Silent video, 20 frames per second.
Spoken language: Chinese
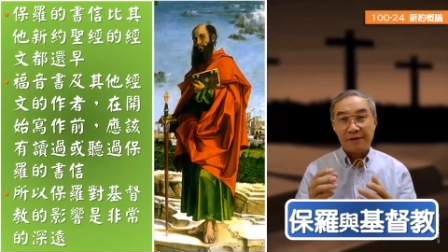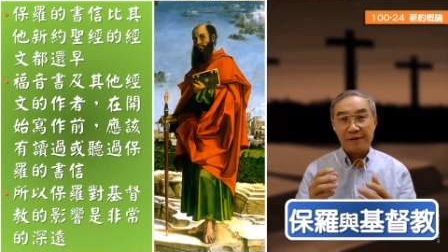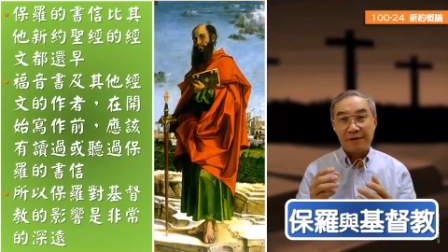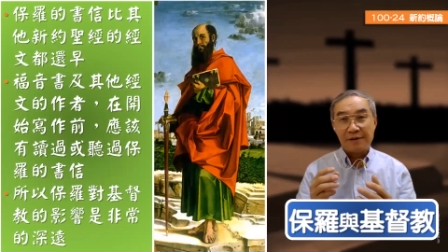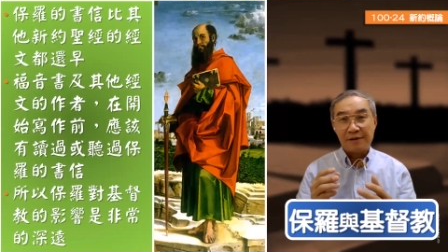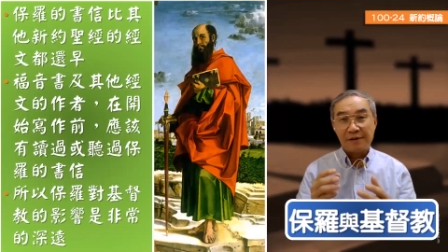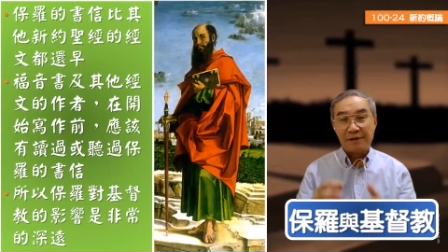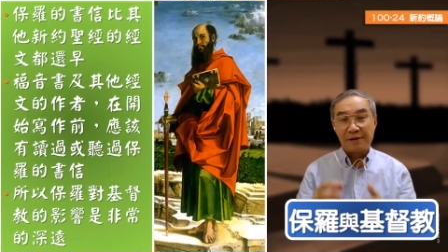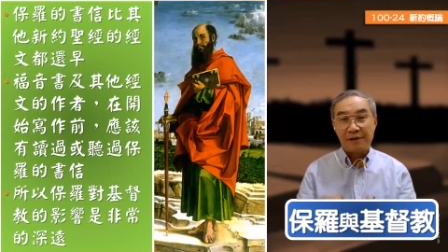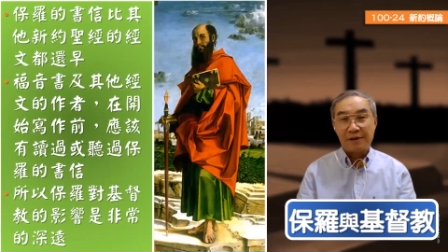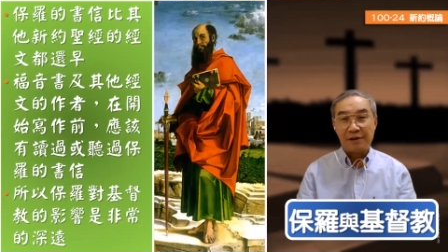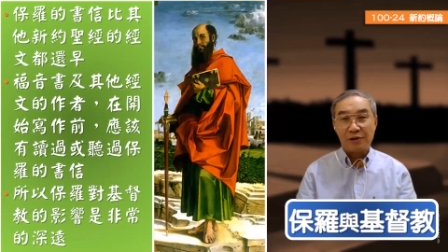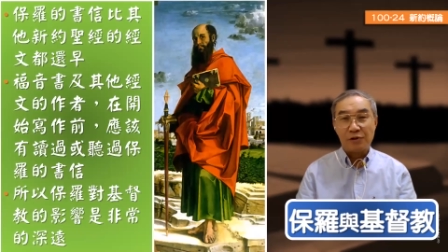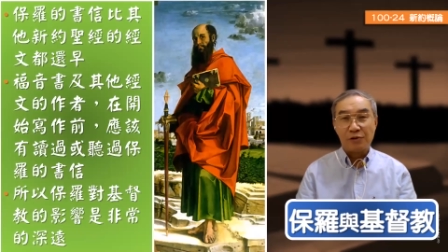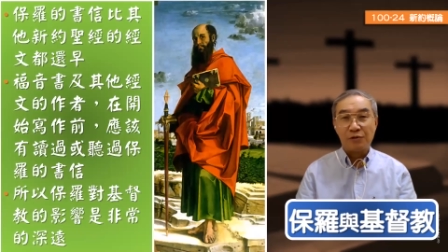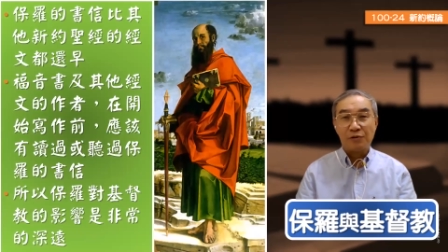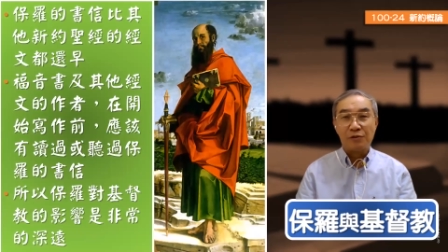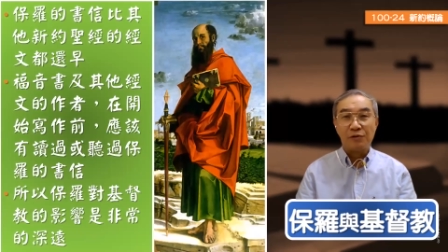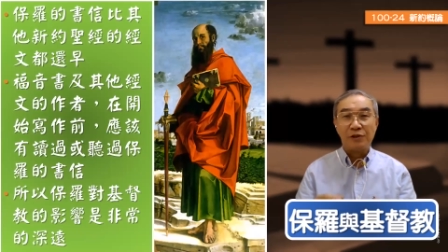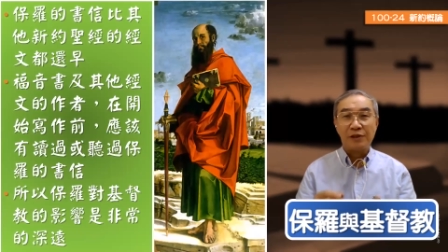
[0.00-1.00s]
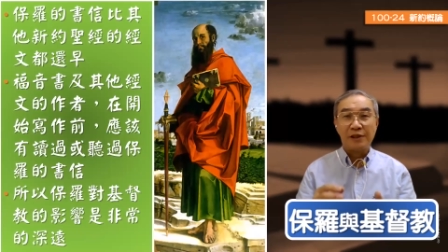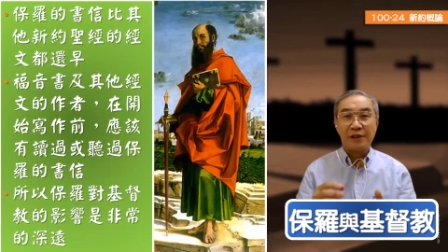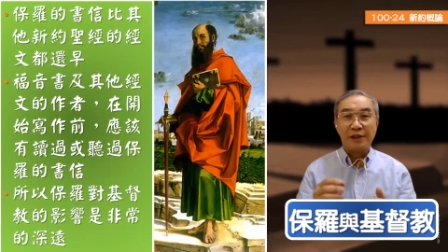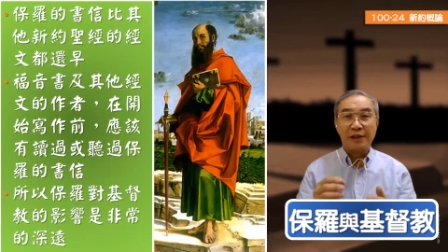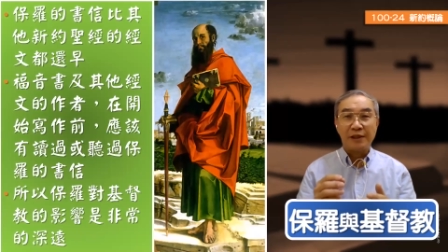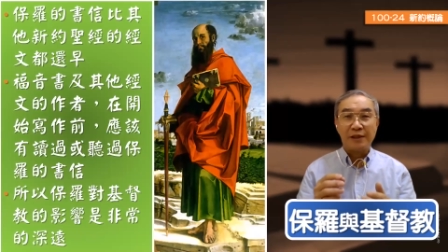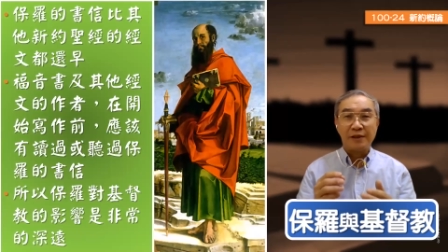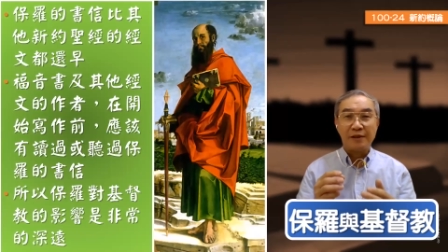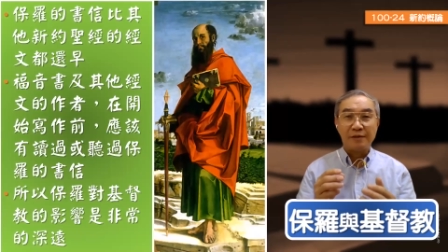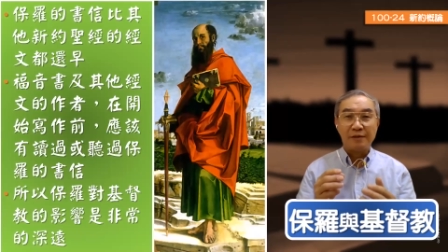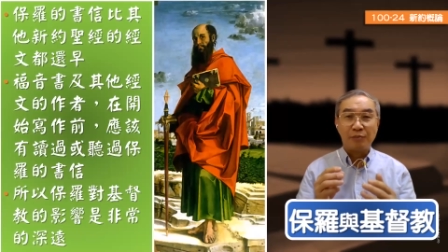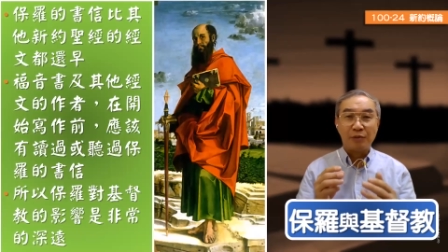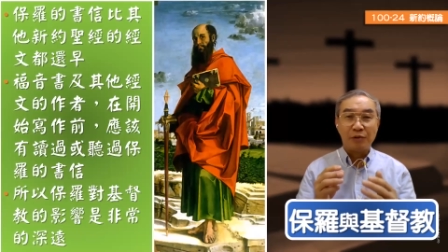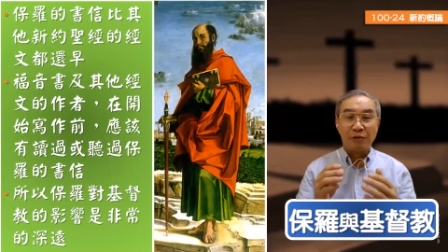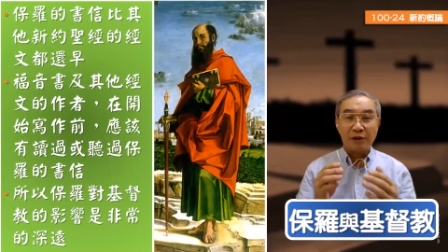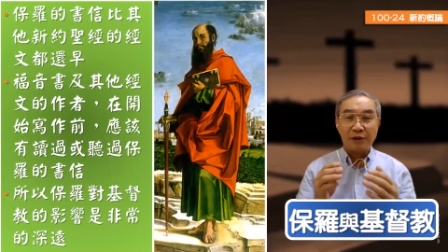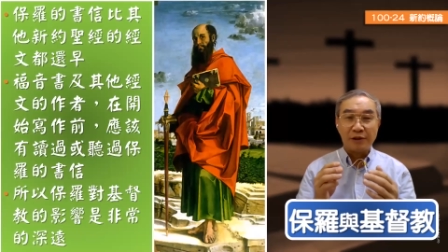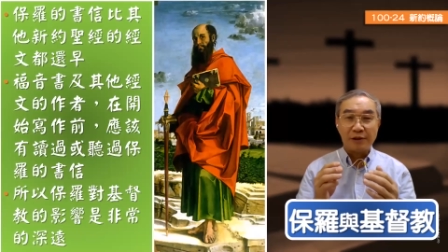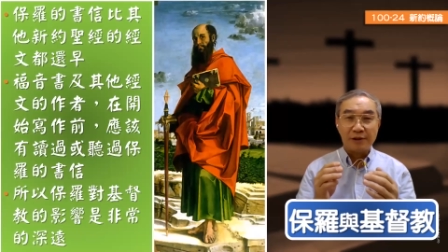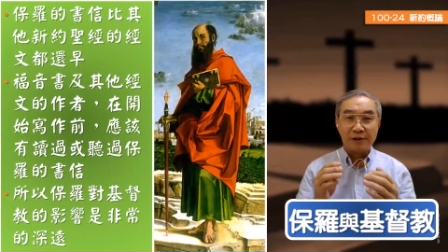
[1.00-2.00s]
使徒写，不
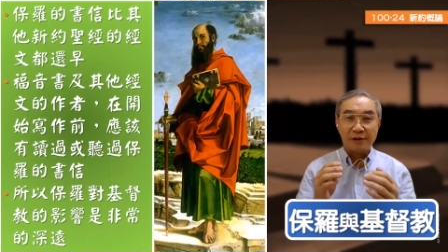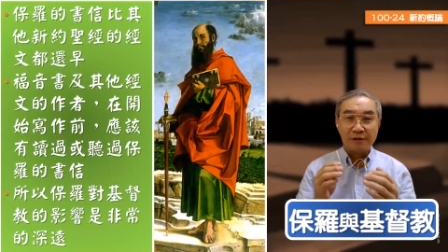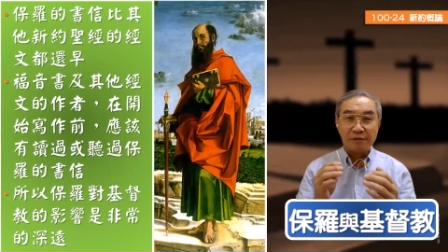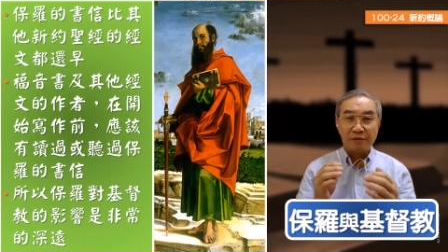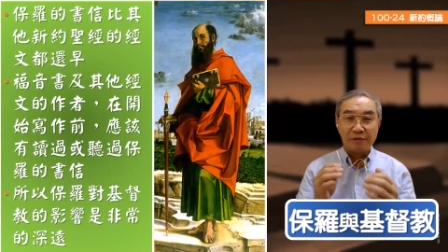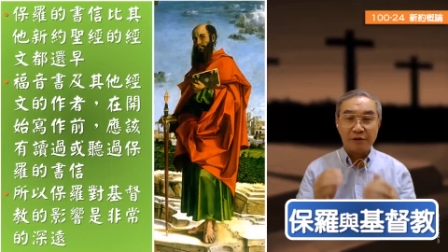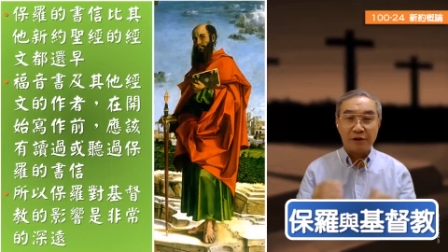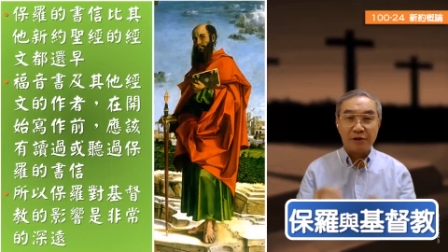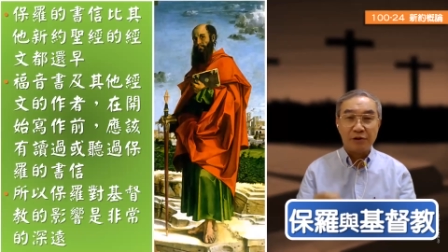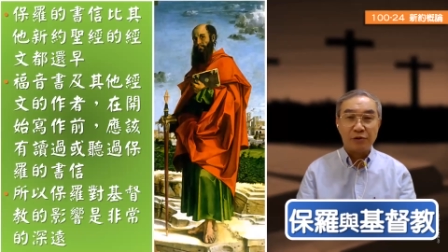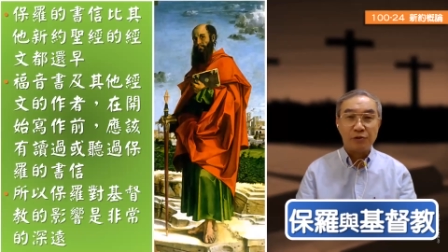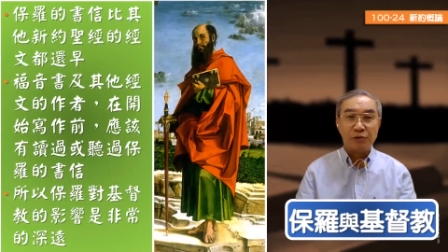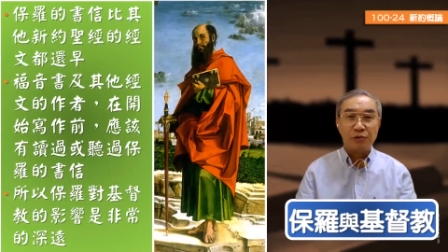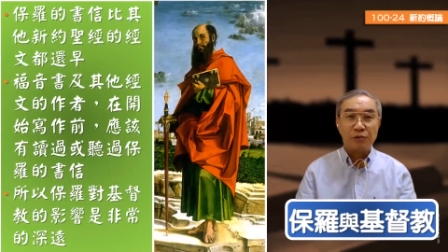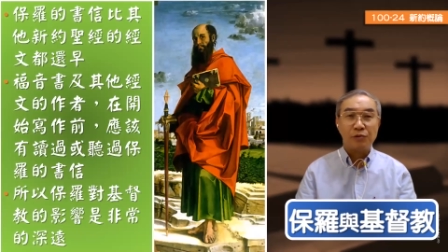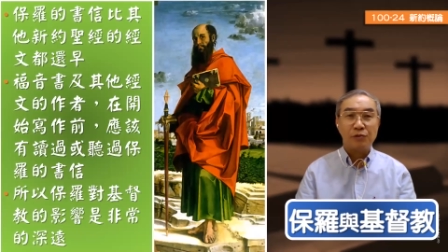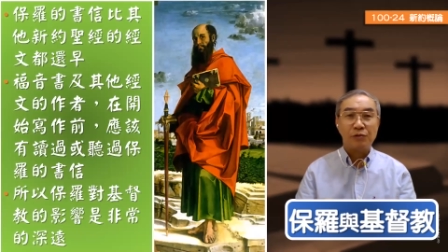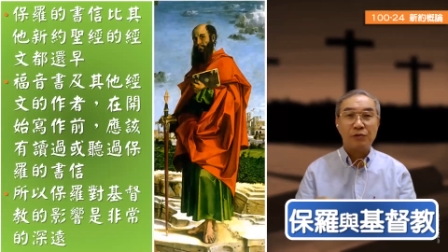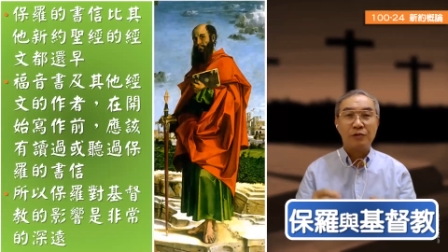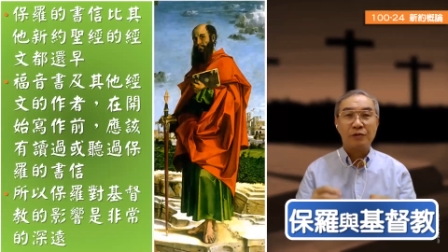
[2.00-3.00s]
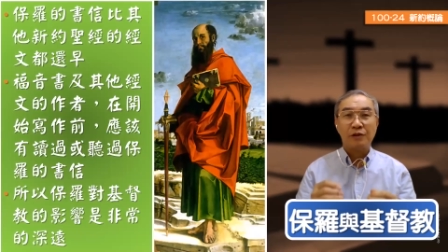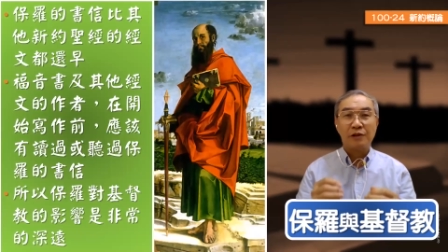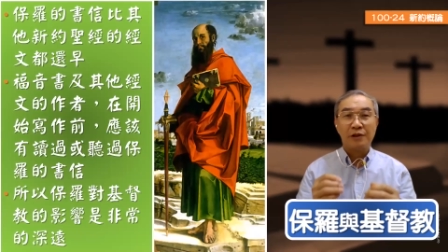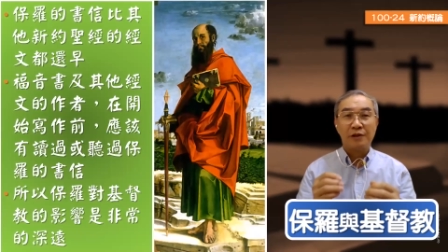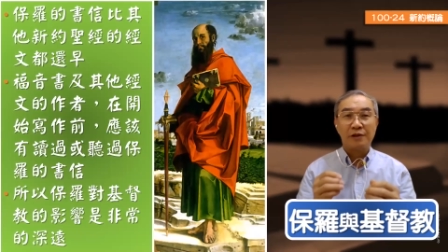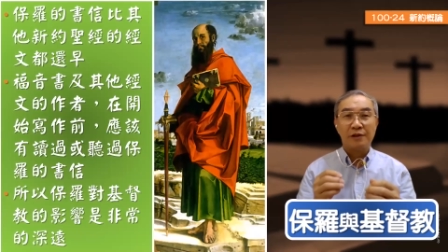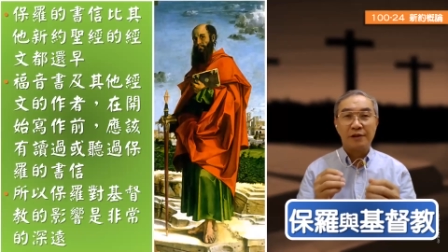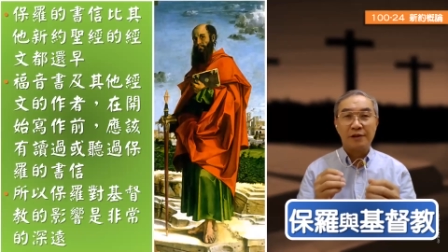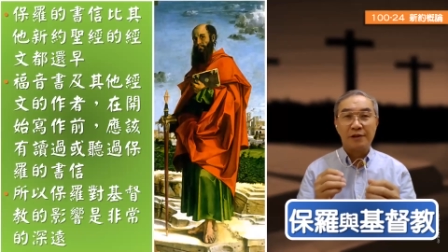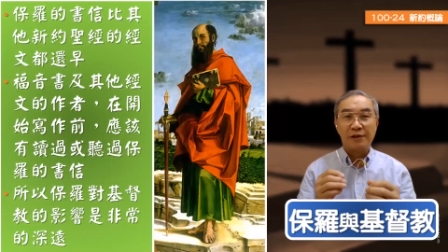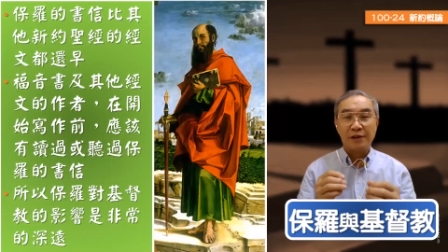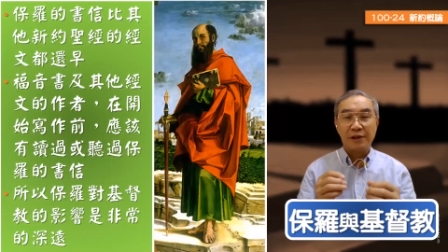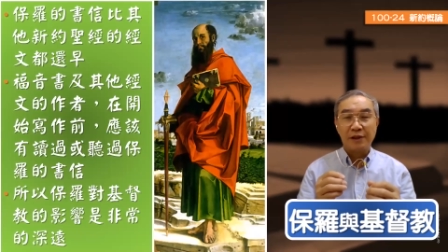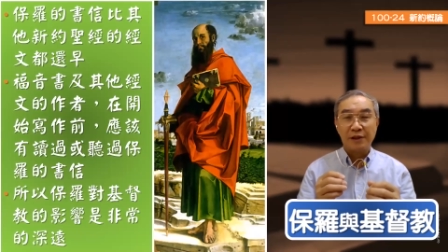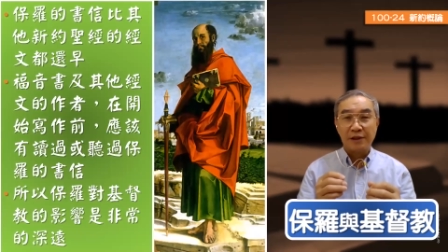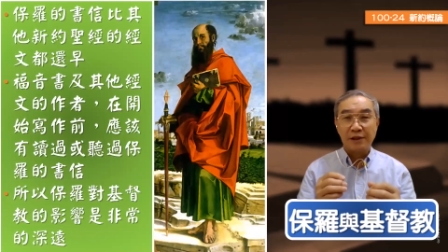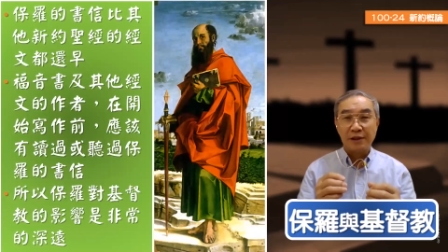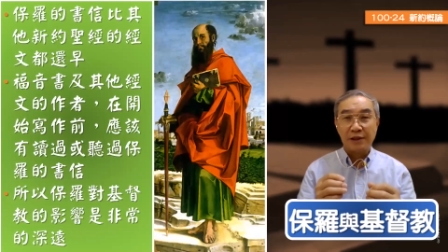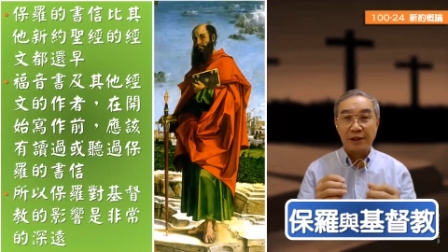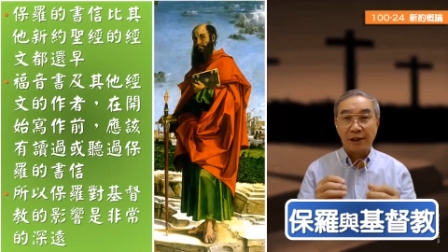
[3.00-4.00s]
管是福音书，或者是写
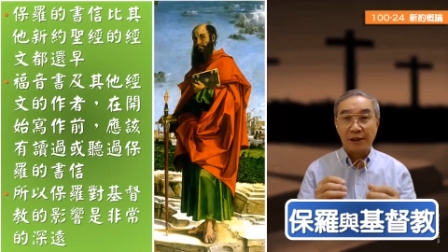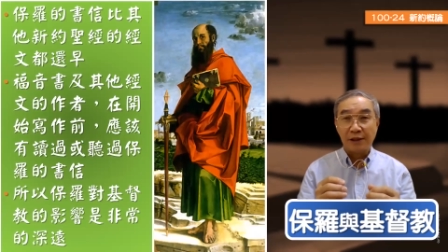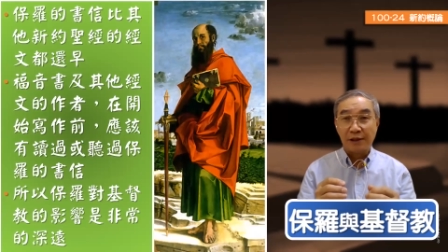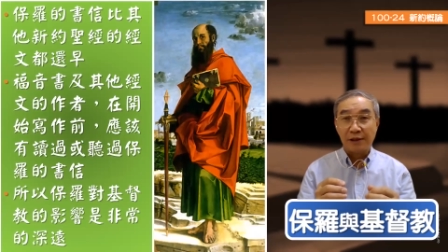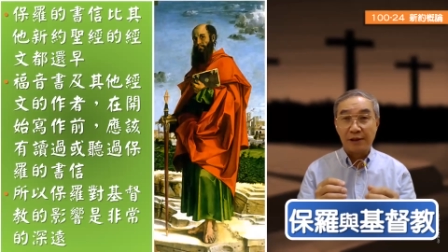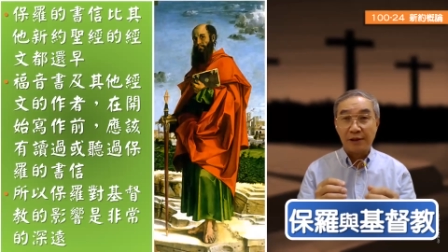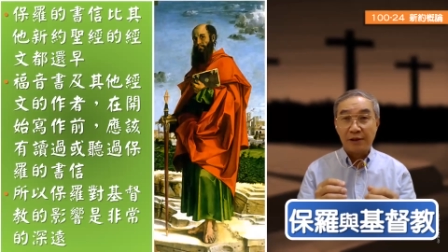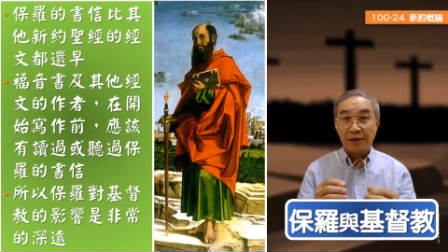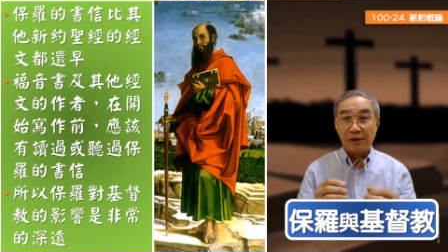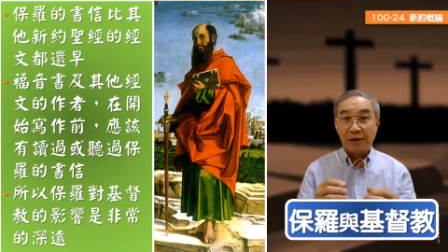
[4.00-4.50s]
其他的，